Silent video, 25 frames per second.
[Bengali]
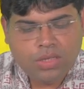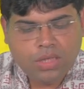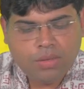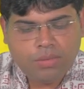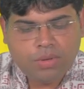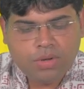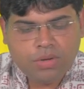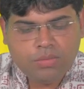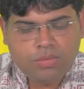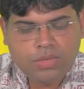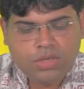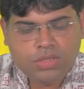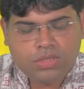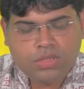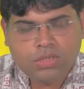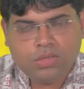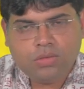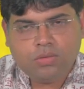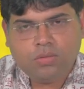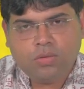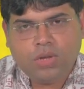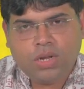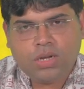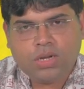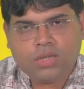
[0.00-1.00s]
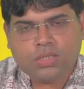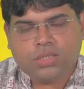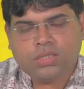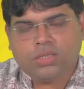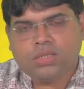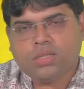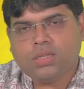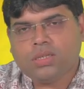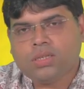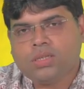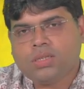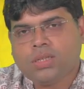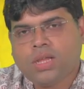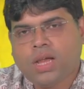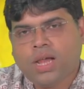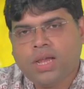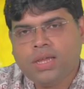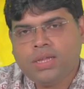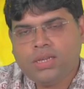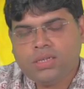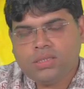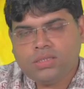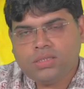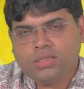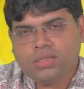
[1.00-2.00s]
এবার আমি আসছি তুলা রাশিতে
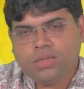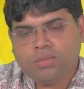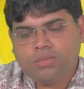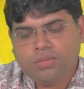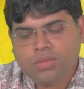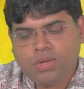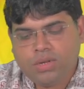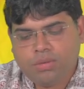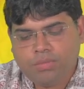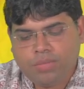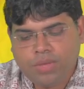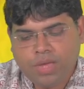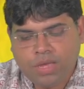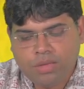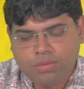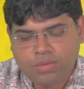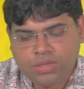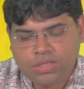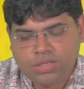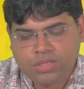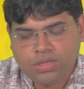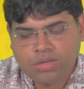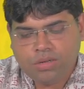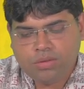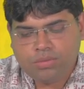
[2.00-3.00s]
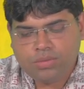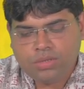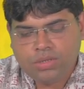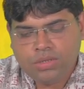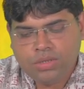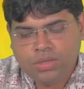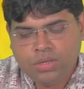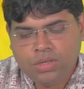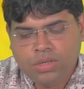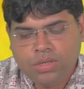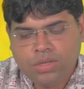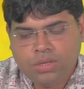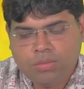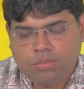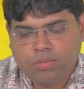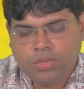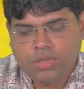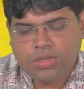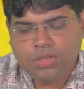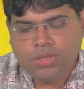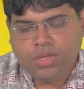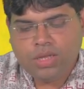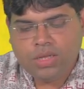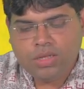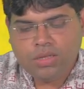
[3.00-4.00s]
আয়ের চেয়ে আপনার ব্যয় বেশি হবে
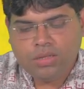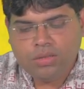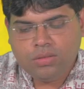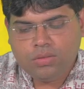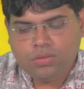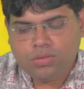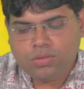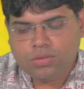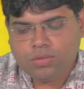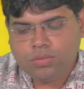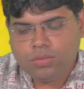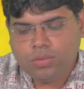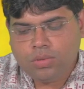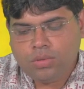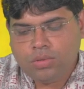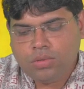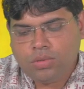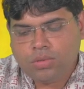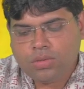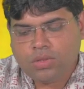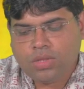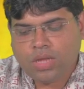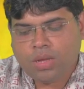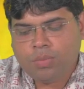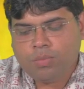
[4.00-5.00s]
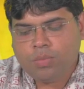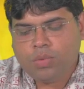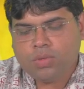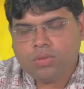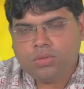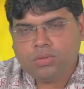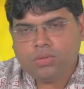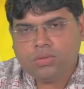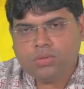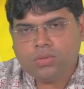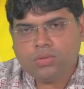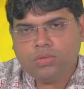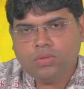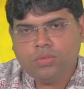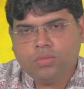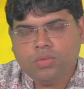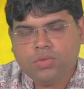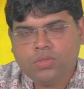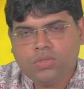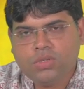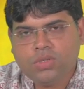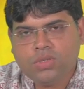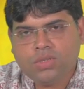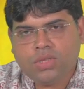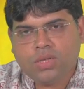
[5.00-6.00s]
বিদ্যায় কিন্তু শুভ দাম্পত্য সুখ
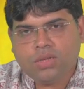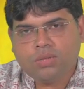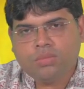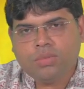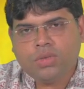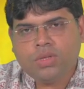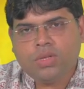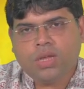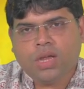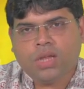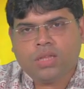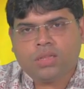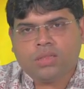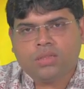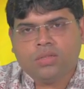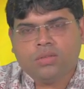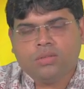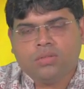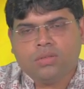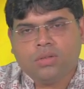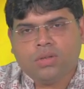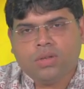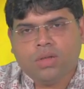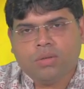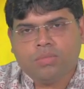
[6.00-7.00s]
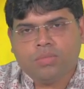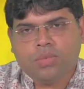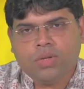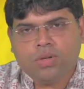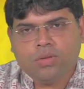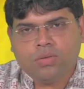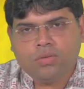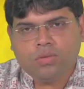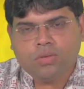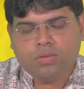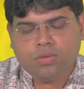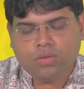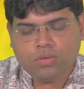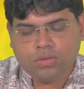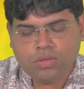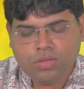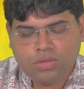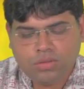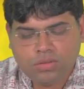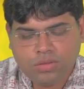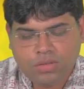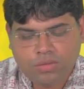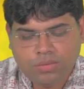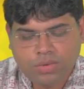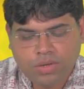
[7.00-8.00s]
বুঝিয়ে থাকবে আত্মীয় দ্বারা আপনার কোনো ক্ষতি
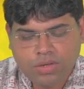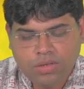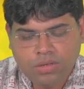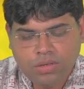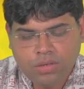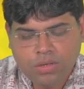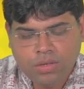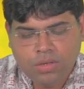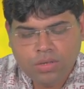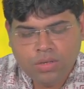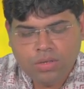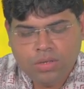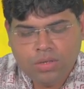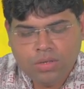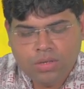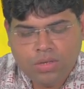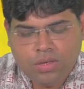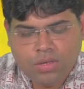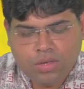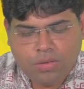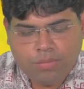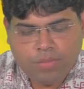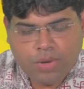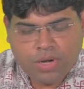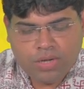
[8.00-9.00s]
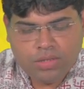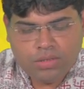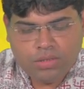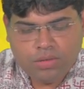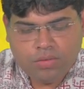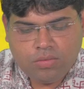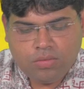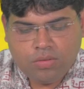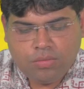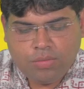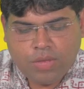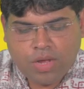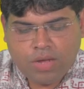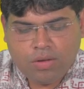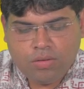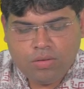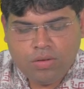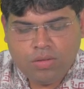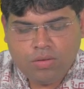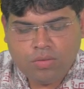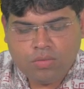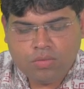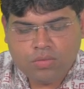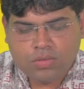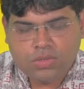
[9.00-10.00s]
হতে পারে বাড়িতে কোনো
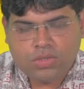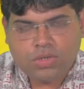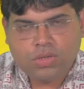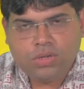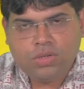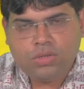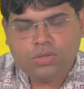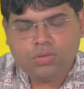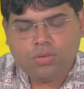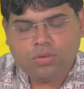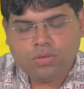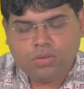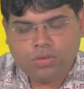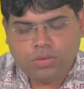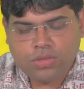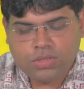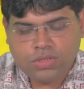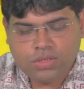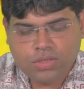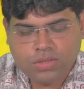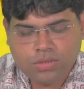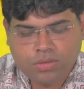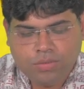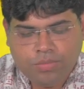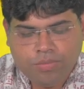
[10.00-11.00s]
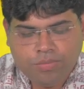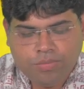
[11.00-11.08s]
মাঙ্গলিক অনুষ্ঠানের যোগ রয়েছে